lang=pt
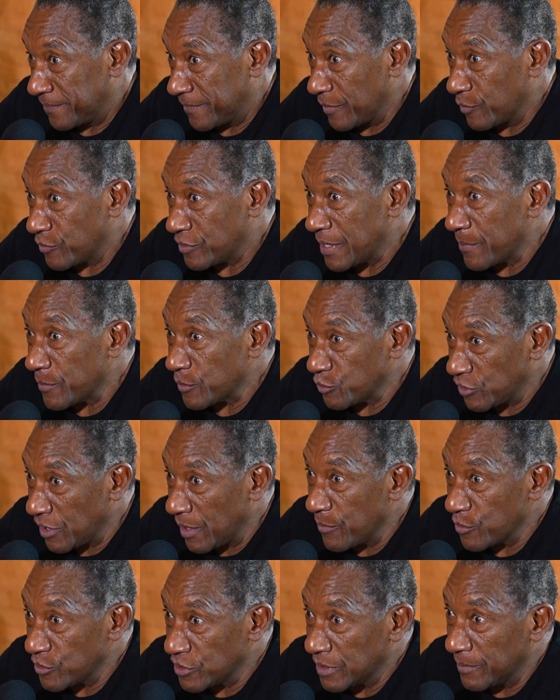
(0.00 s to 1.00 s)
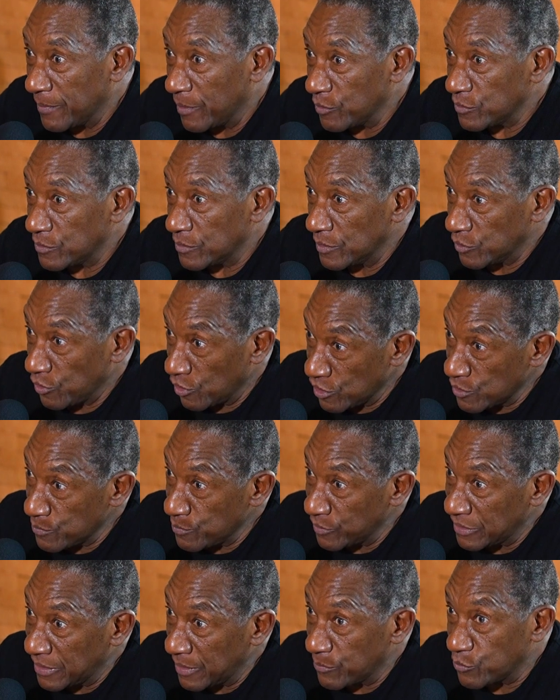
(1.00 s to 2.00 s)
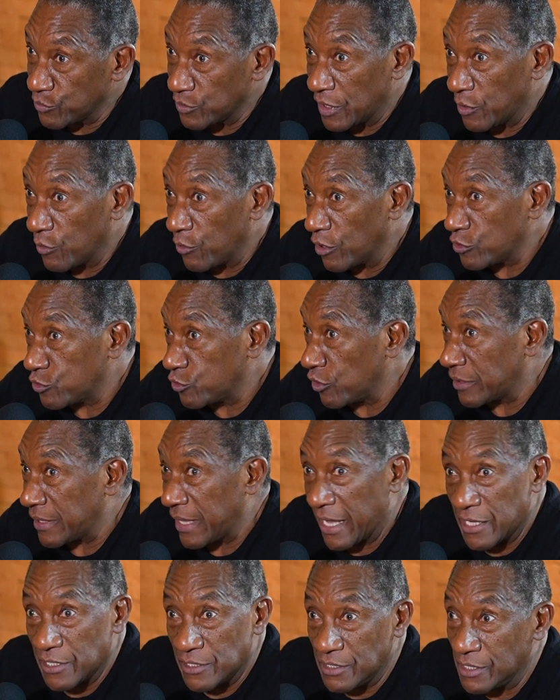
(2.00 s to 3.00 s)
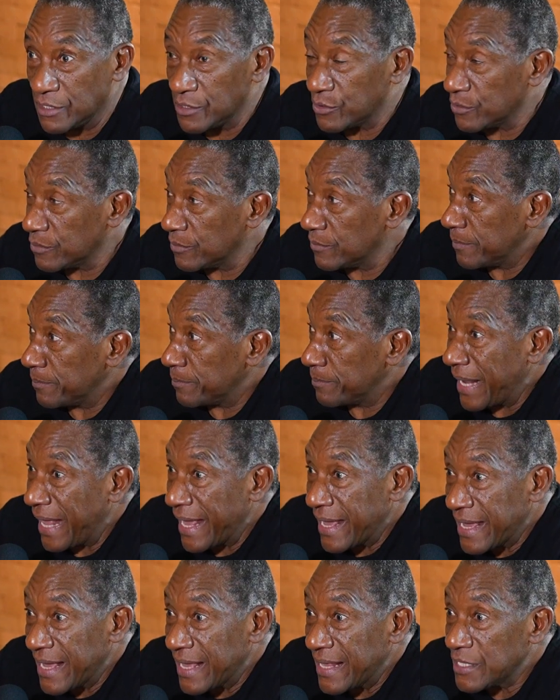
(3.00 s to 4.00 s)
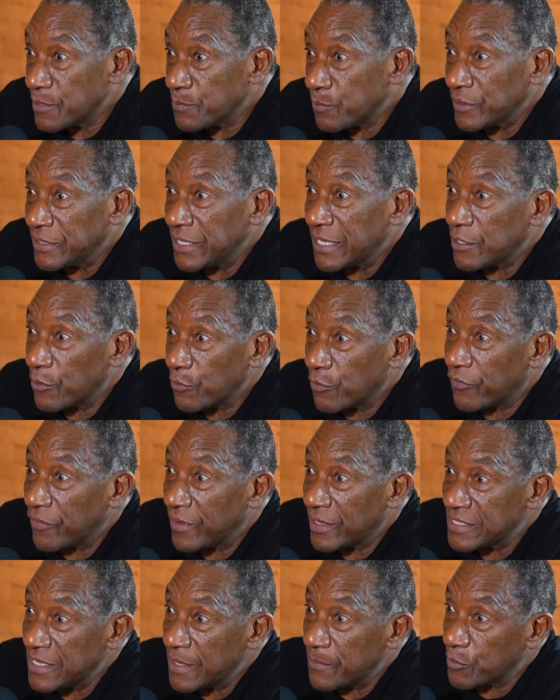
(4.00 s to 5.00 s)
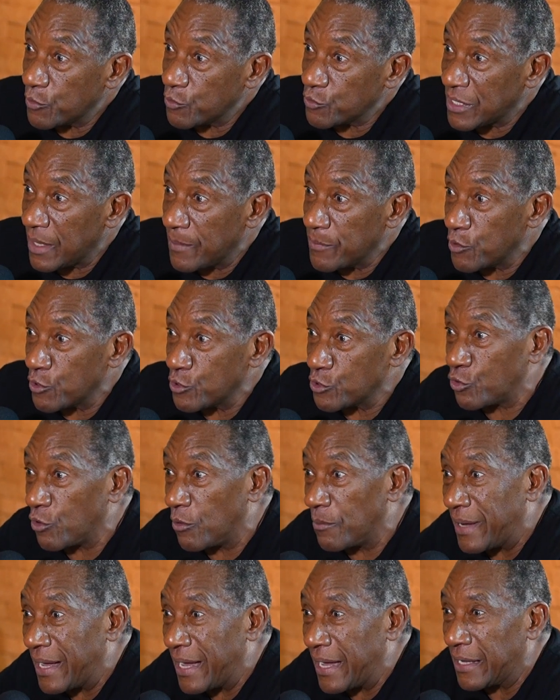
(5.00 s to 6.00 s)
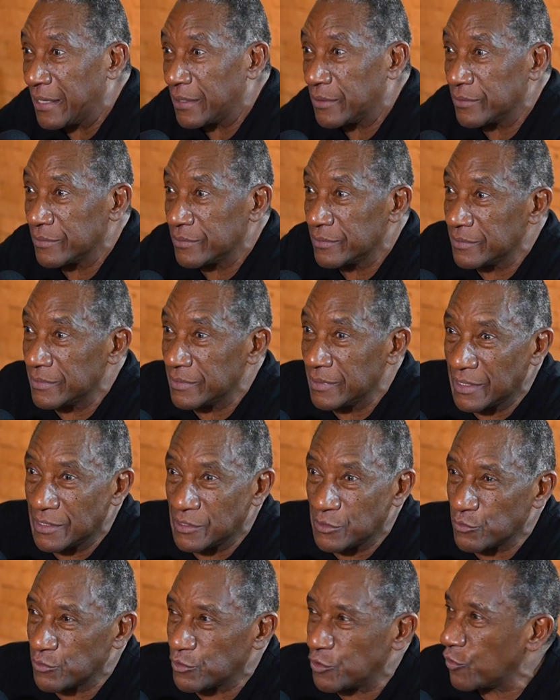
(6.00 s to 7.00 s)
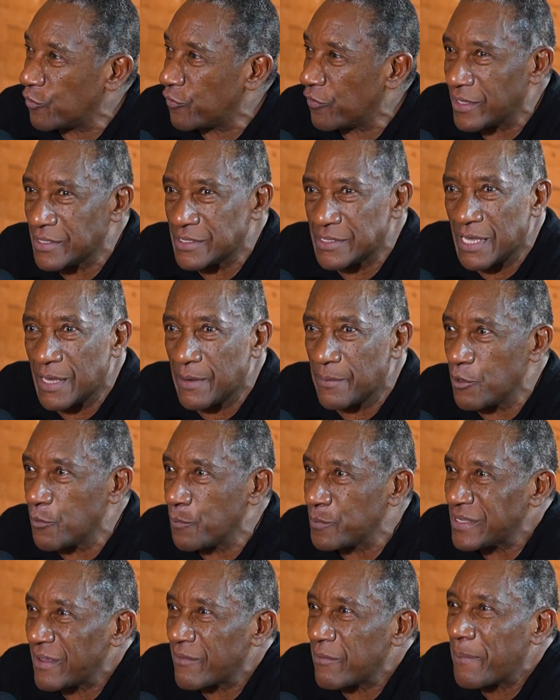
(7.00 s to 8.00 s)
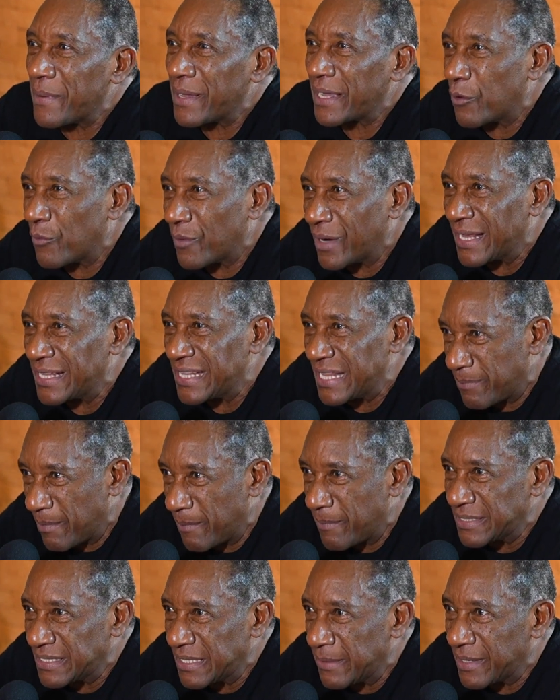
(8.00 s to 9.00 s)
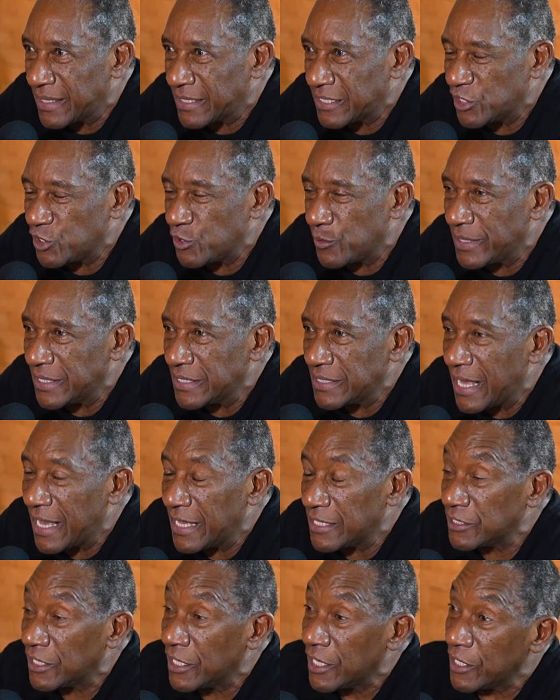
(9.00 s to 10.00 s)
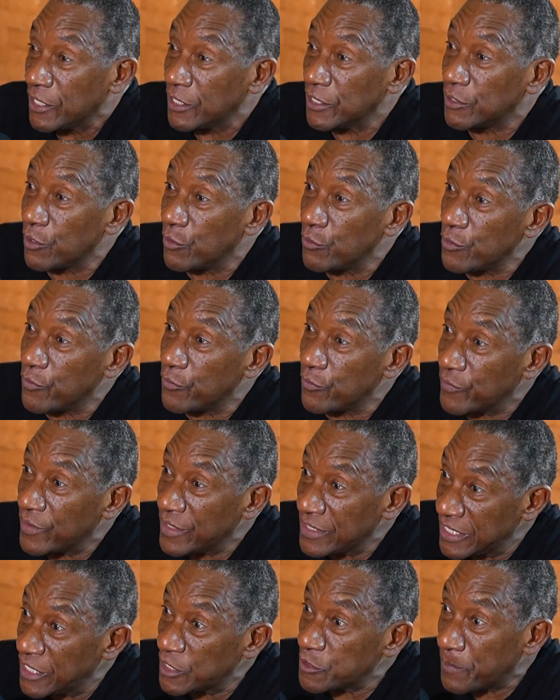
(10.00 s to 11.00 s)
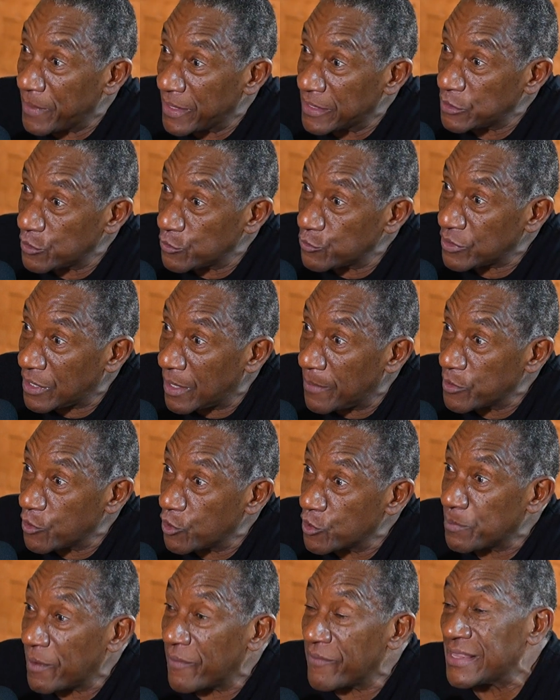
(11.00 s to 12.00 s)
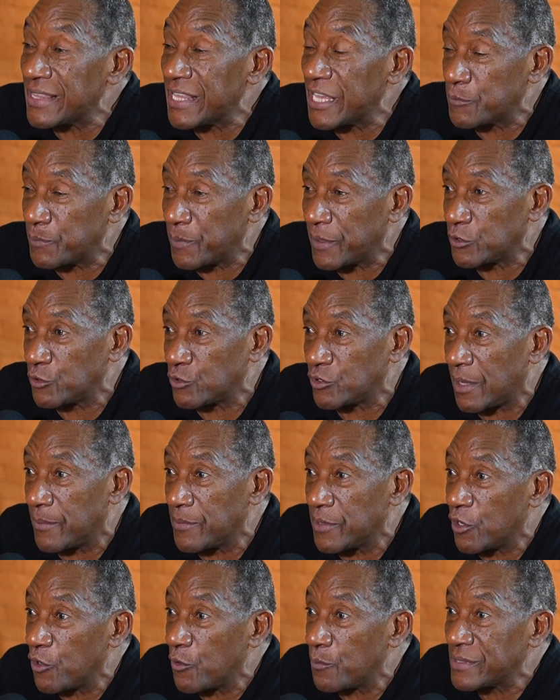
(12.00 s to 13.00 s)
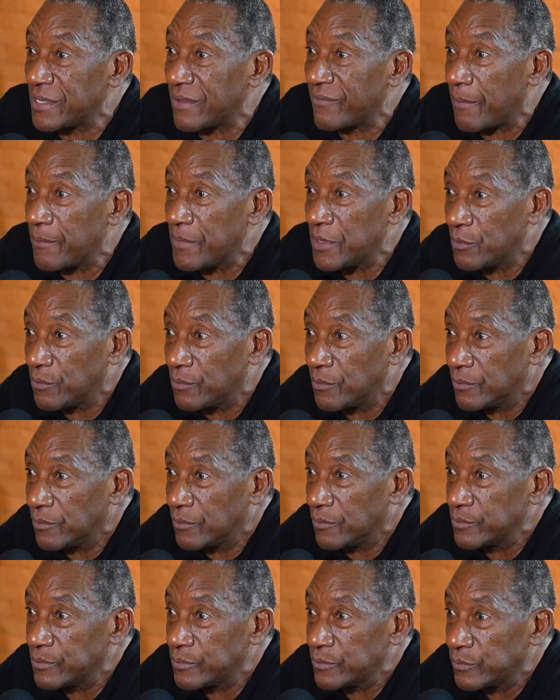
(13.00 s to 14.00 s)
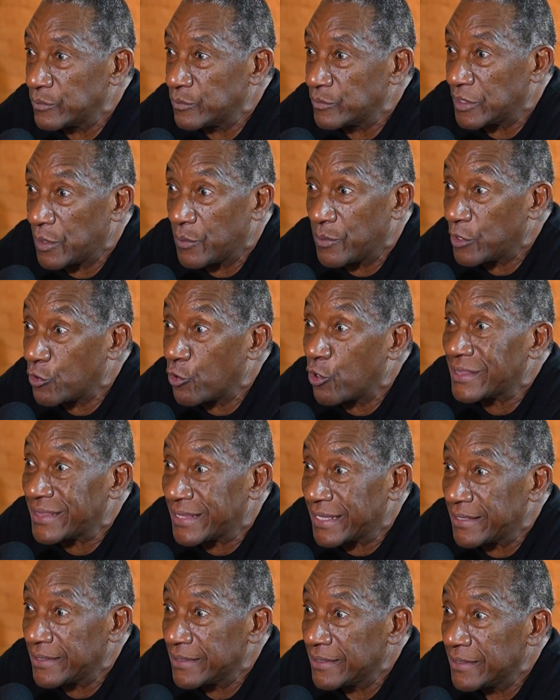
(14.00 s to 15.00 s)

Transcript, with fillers: Eu sempre ajudei meus irmãos. Então, nós montamos o um negócio JR Diesel para eles poder ter o que fazer, porque os caminhões tombaram, eles não tinham o que fazer, eu precisava pagar o carnê para manter minha credibilidade, então eu vendia as peças dos caminhões. Para vender as peças dos caminhões, eu precisava abrir um, um ter uma nota.